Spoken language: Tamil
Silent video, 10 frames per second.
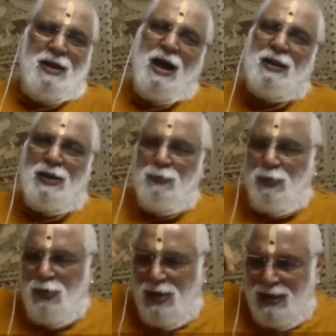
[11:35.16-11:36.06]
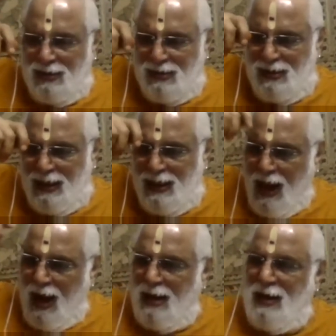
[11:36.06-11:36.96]
அந்த உலோகத்தினை
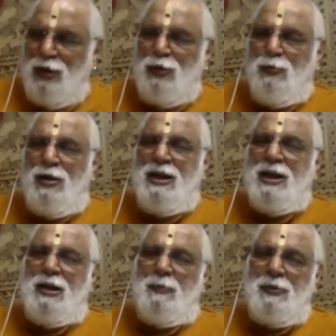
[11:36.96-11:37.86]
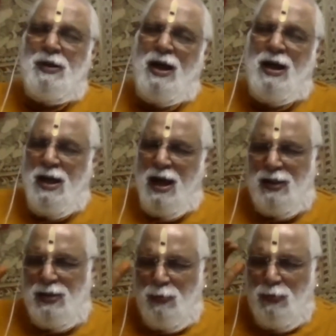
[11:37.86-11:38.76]
அடித்து ஒலி எழுப்பினா
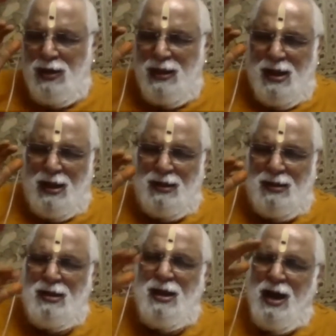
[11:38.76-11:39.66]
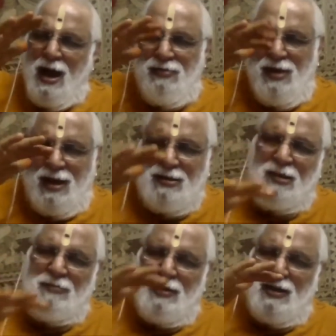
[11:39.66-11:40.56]
அந்த ஒலியானது அந்த
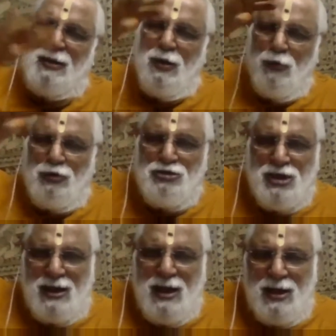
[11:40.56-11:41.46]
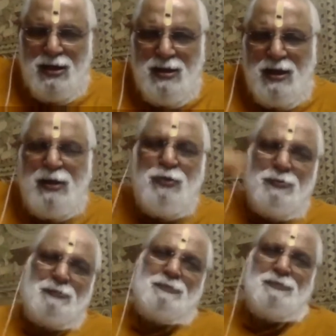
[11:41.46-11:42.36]
அதிர்வுகள் கொஞ்ச நேரம் நிலைக்கும்
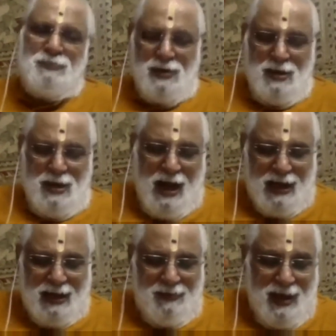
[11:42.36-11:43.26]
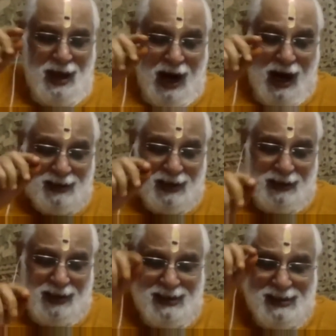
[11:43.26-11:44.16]
ஆகவே
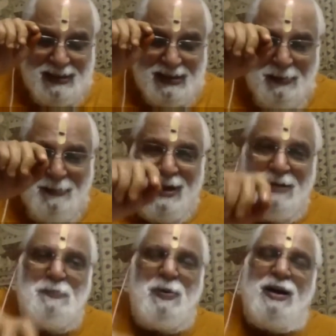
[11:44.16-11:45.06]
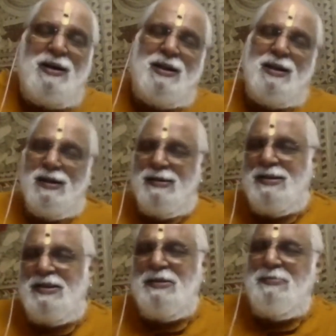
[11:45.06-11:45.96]
அதனால்தான் இழுமென் பாண்டில்
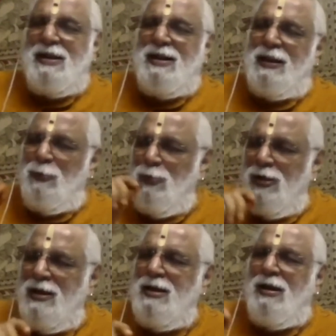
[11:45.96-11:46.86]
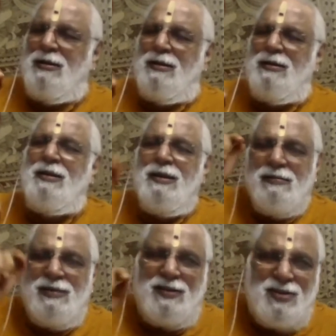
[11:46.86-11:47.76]
இழுமென் அந்த ஒலியானது
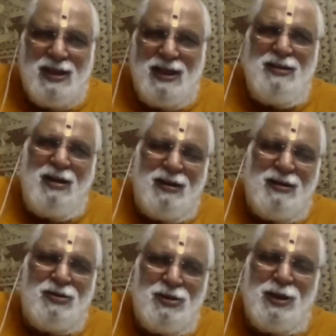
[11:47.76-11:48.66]
சஸ்டைன் ஆகிறது